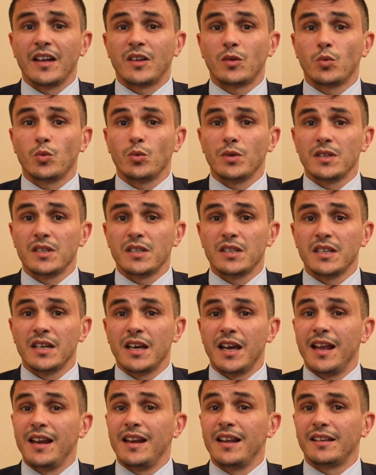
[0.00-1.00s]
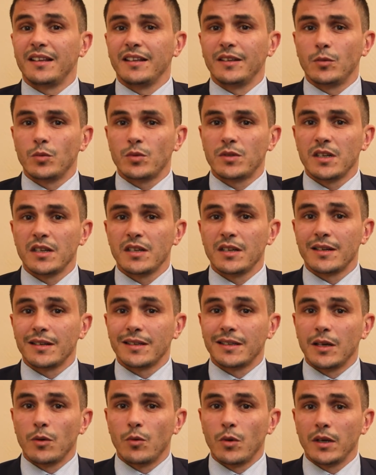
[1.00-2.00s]
التونسية التي تسير
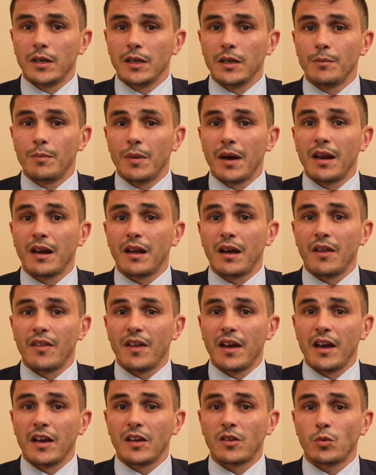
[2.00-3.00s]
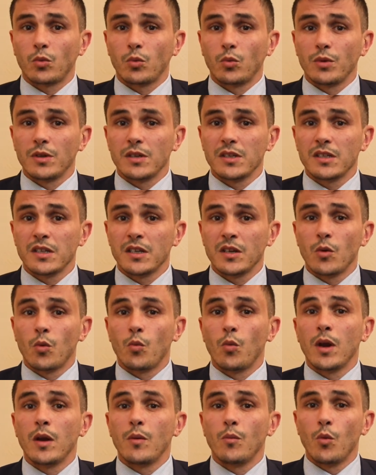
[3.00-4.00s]
دواليب القضاء التونسي
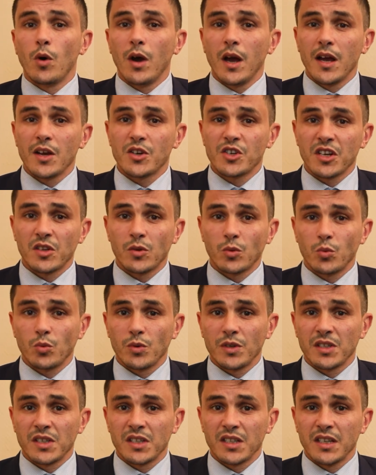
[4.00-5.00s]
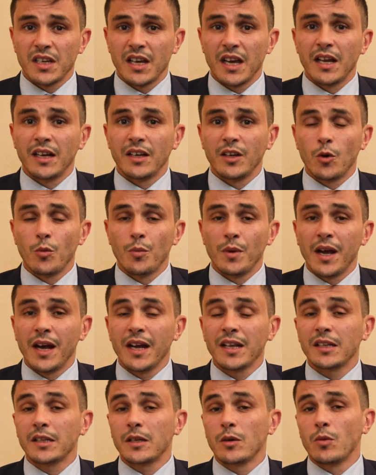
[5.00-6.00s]
والمعاش التونسي اليوم
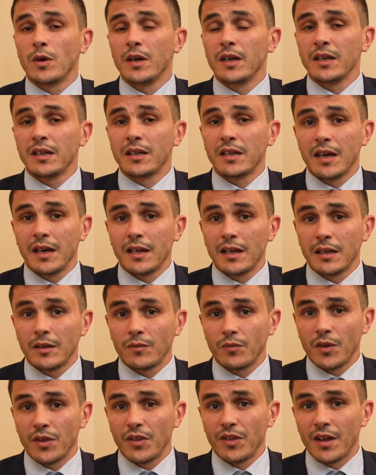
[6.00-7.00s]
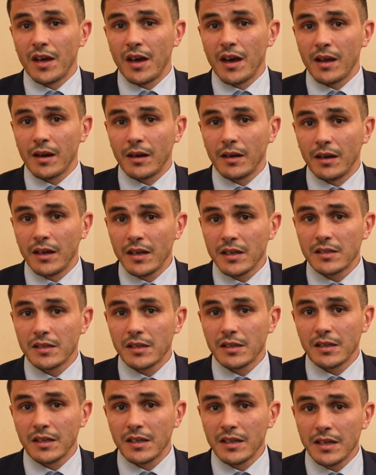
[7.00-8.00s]
حتى وإن كانت في الظاهر
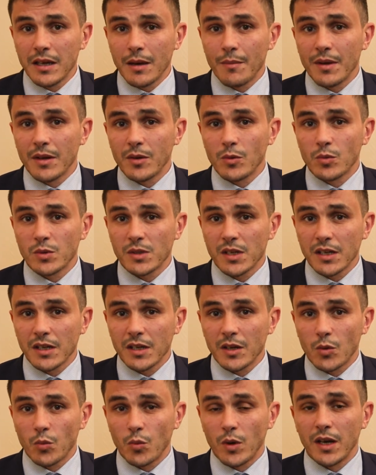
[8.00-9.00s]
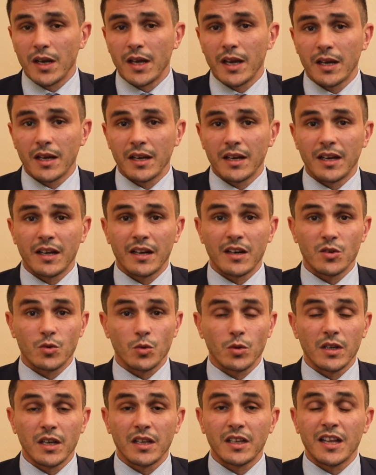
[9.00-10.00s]
ليست هي من يسير ولكن
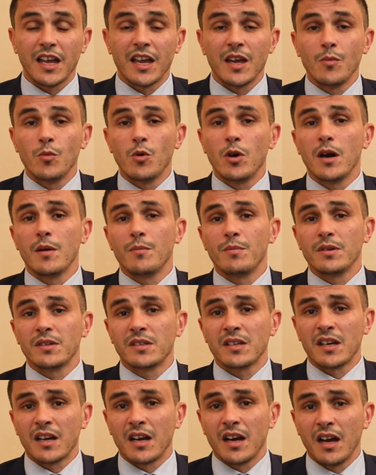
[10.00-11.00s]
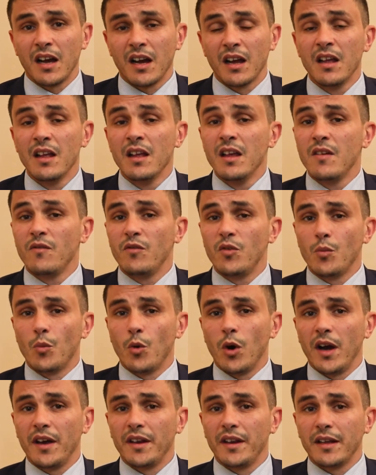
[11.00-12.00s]
الرجل يتهمها بصراحة في
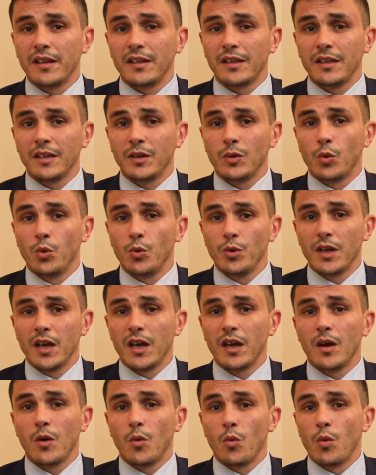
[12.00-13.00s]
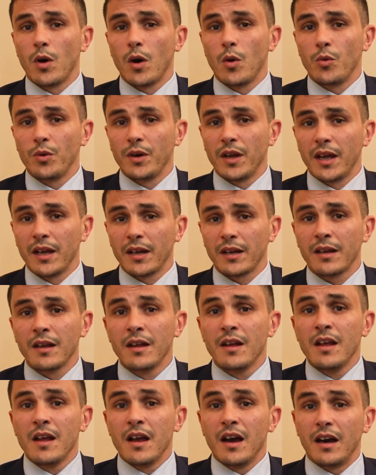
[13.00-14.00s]
معاناته هنا وهناك
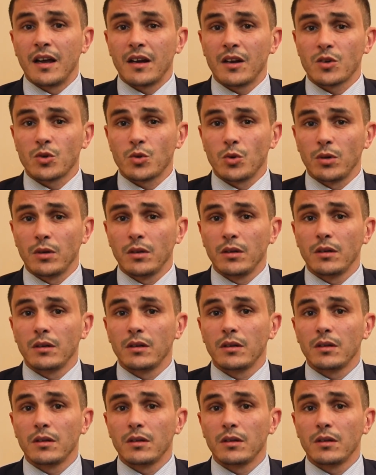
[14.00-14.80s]
الرجل